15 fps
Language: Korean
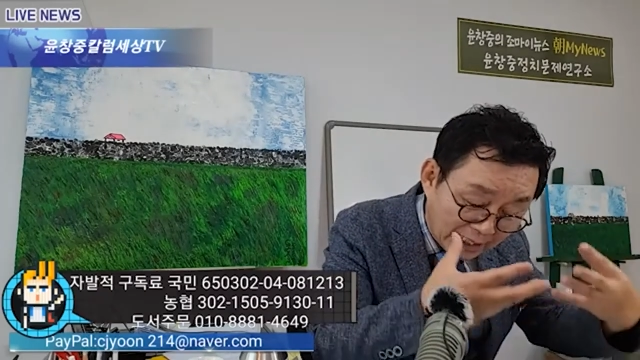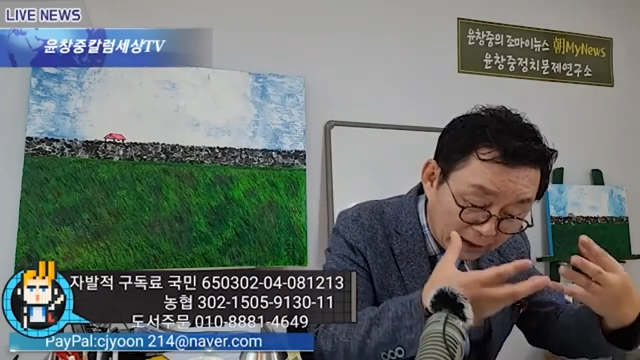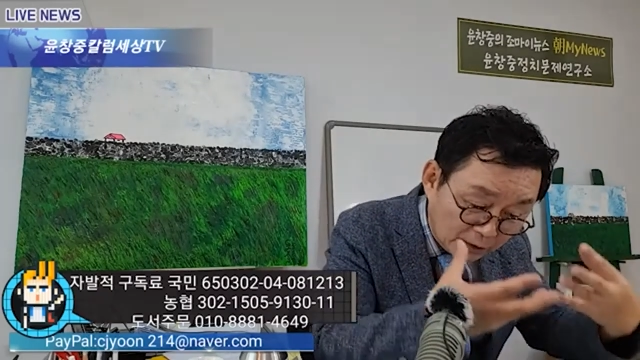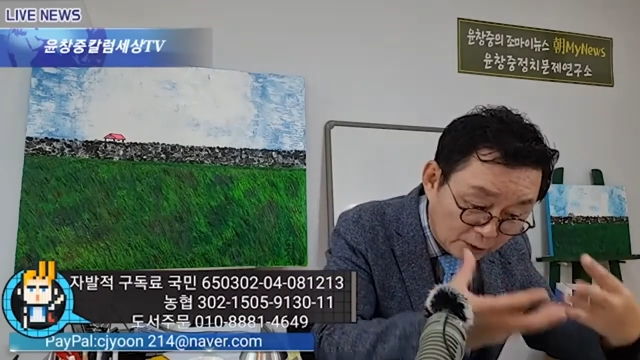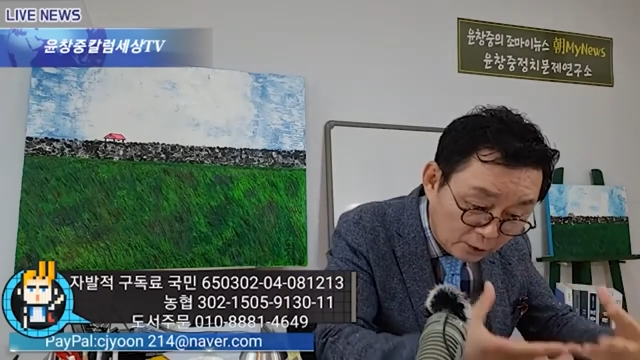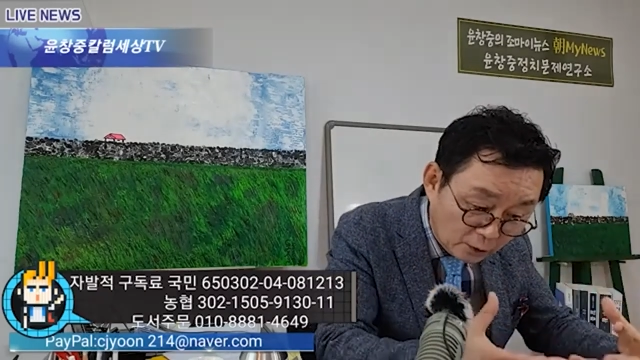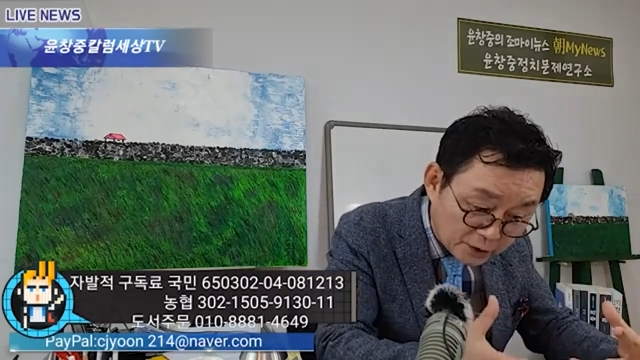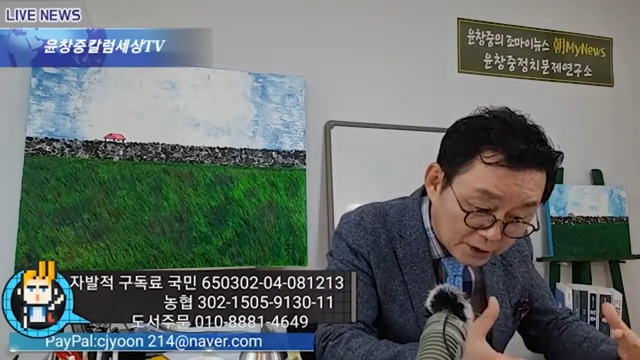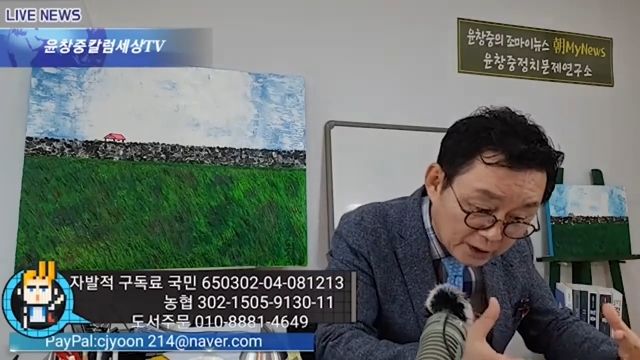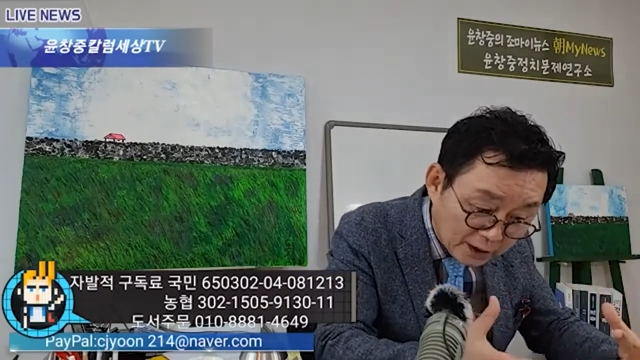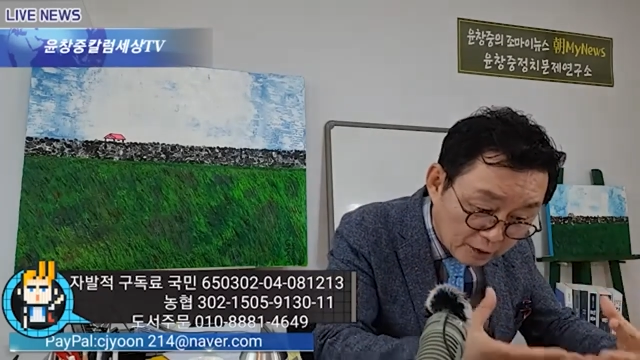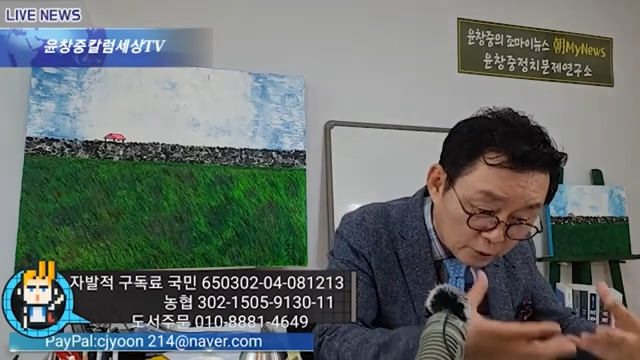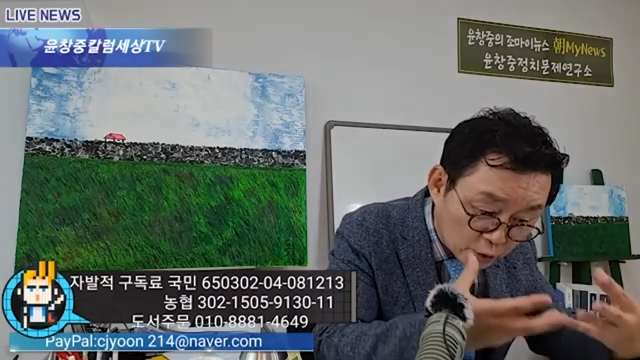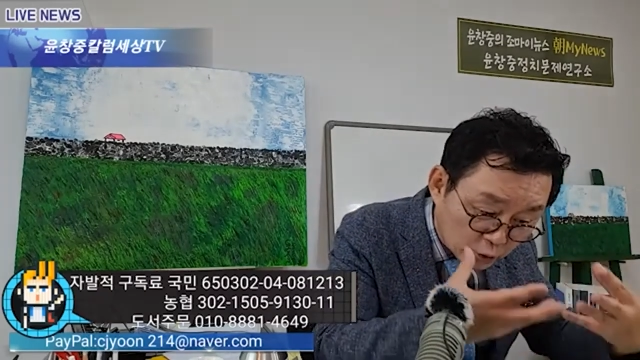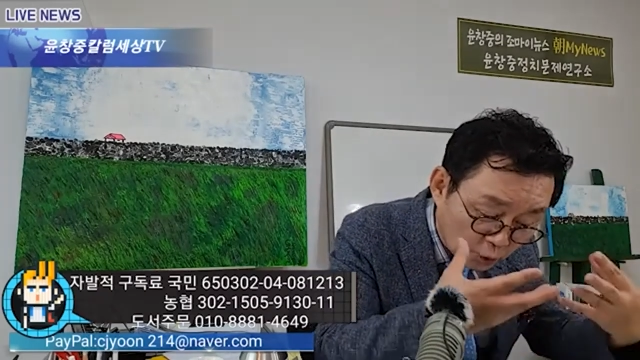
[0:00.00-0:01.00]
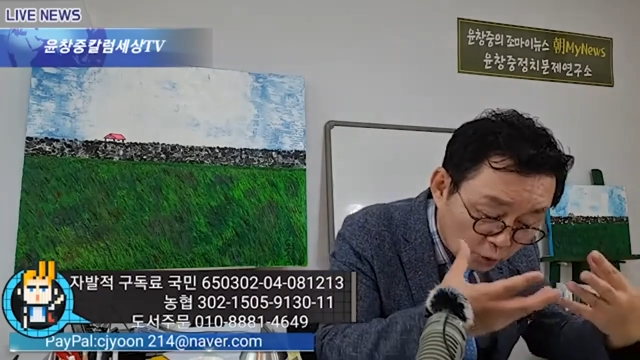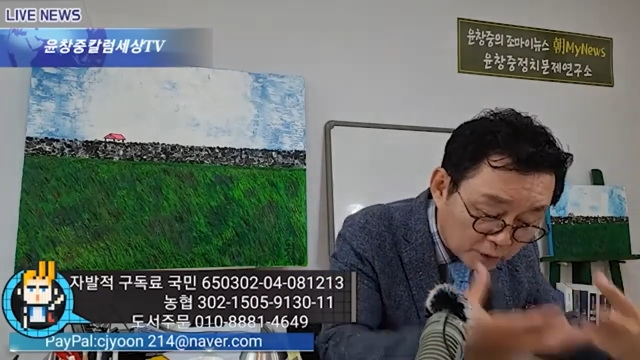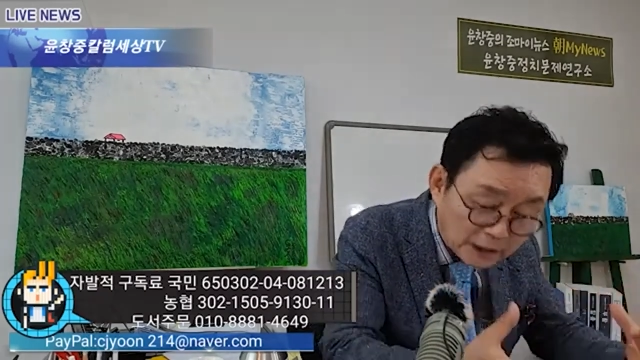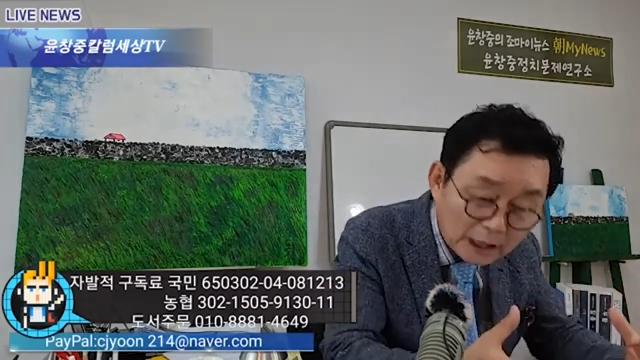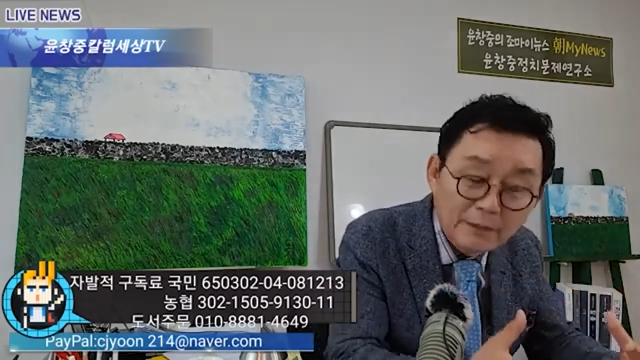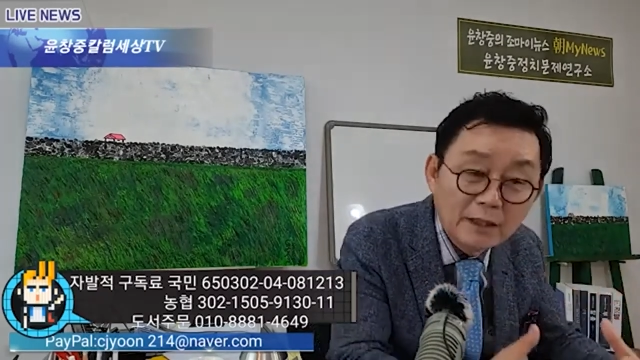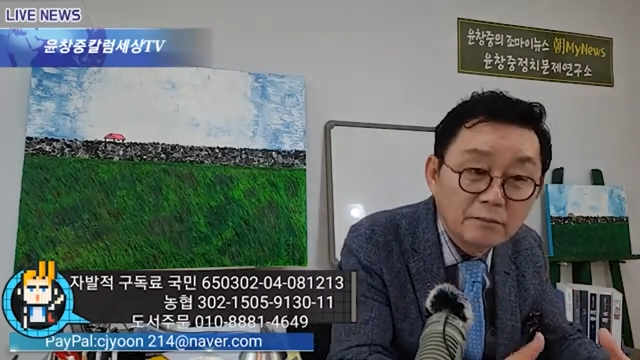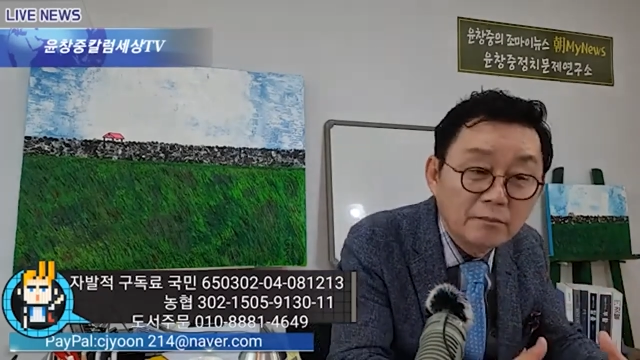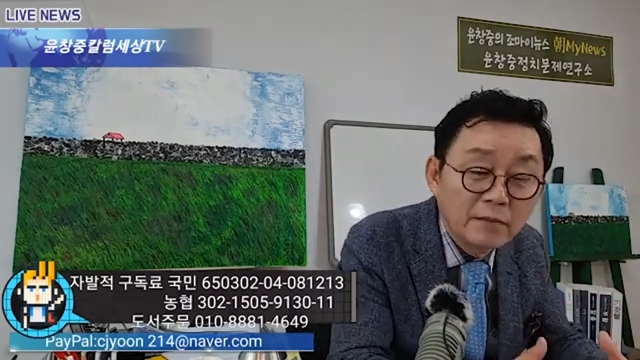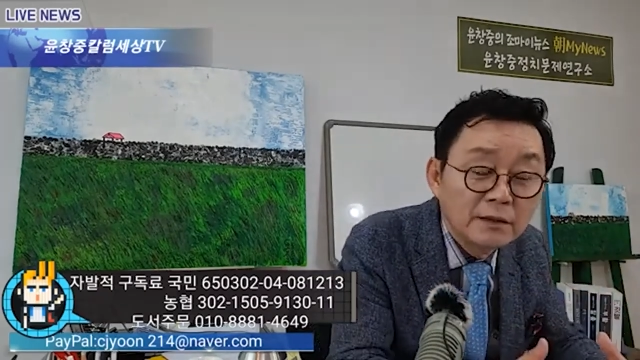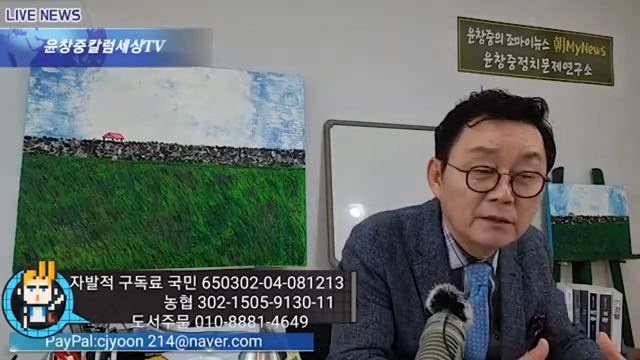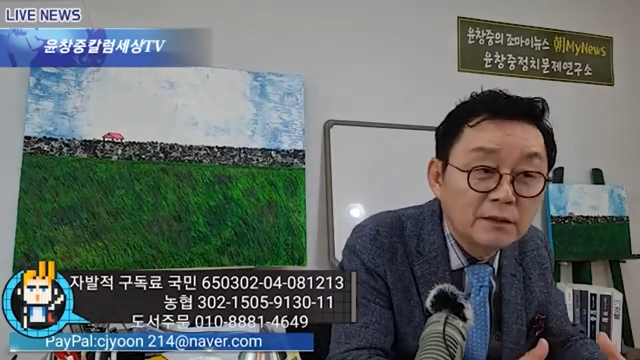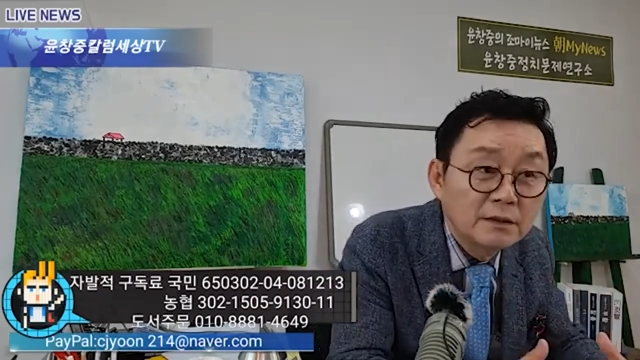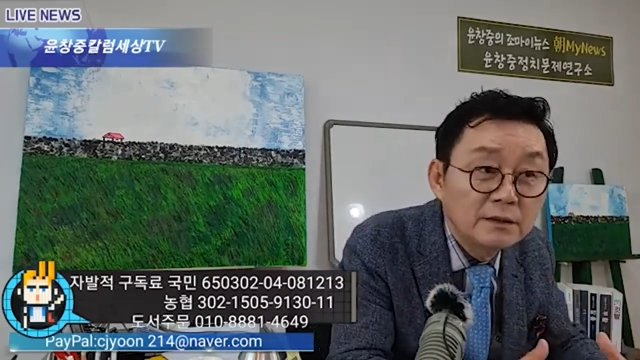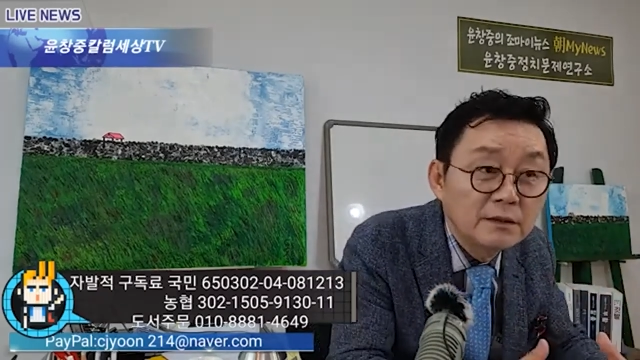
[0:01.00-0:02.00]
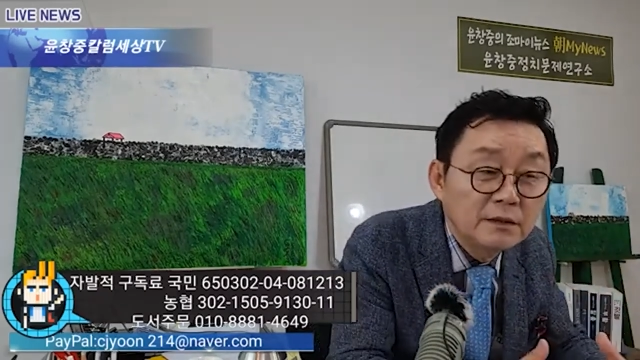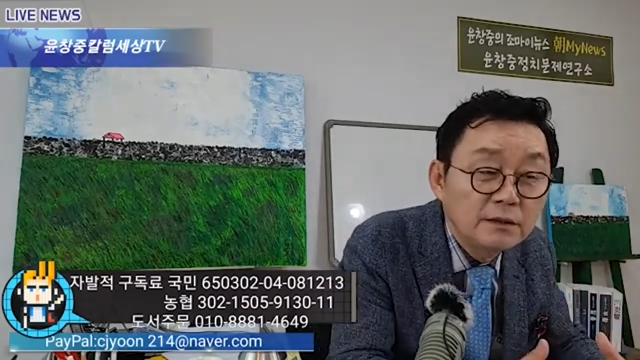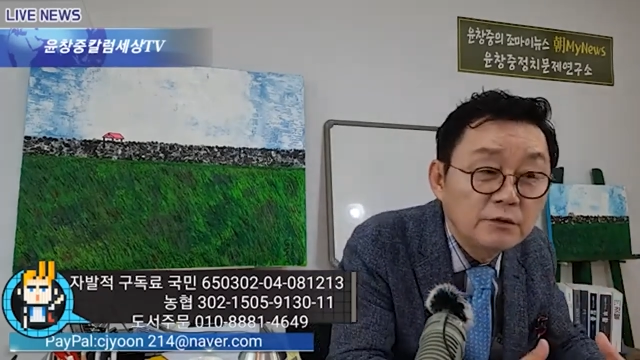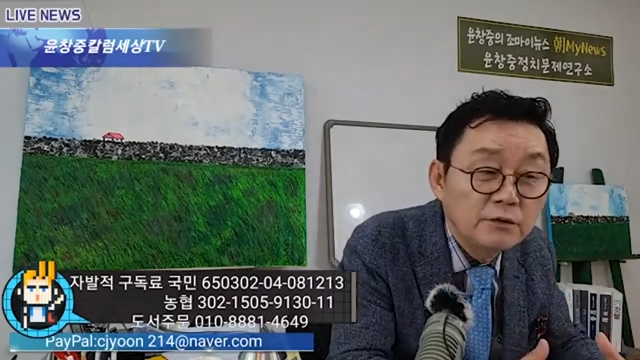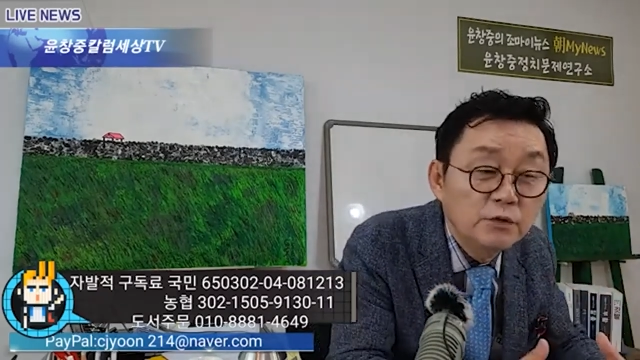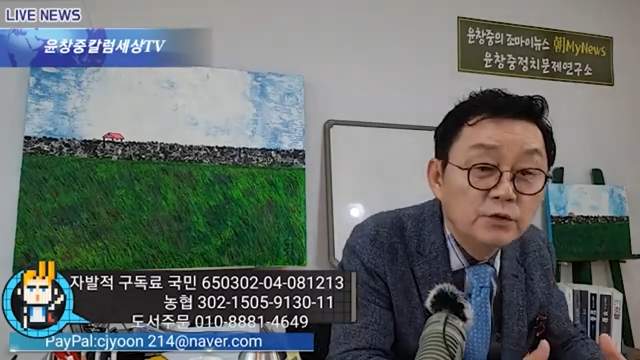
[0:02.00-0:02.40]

난도질하고 숙대만 만든